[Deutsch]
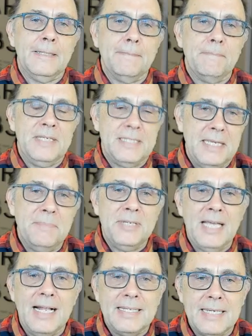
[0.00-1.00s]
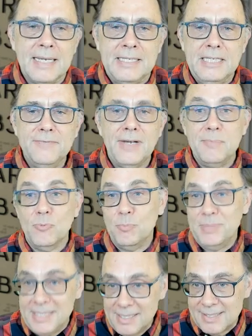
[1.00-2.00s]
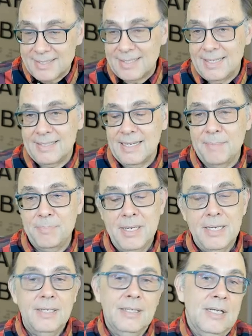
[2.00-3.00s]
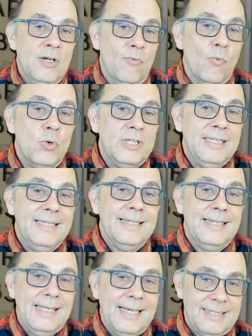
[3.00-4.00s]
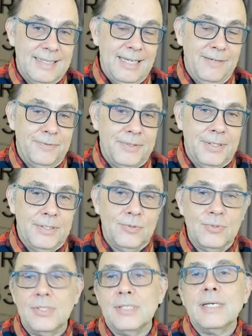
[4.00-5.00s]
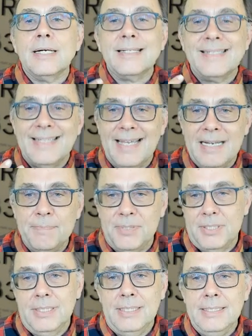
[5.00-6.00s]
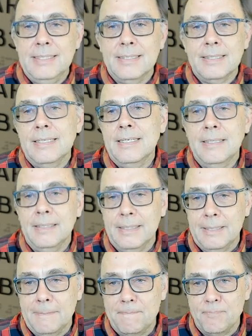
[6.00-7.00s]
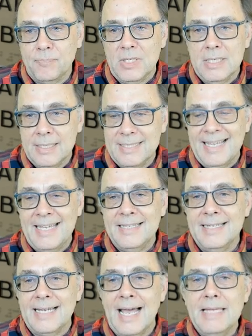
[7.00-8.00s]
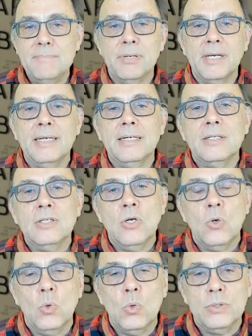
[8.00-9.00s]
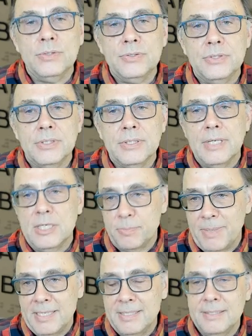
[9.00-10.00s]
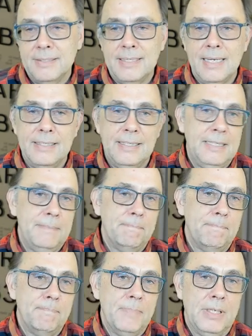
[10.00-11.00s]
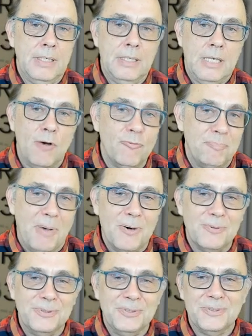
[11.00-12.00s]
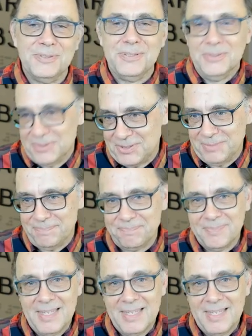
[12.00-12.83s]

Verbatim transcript: ähm, ist eben die Alternative ein mobiles Setup, wo die Lehrkräfte sozusagen selbst ihr, ähm, ihre Technik einbringen und äh, entsprechend dann eben äh, aufbauen und nutzen.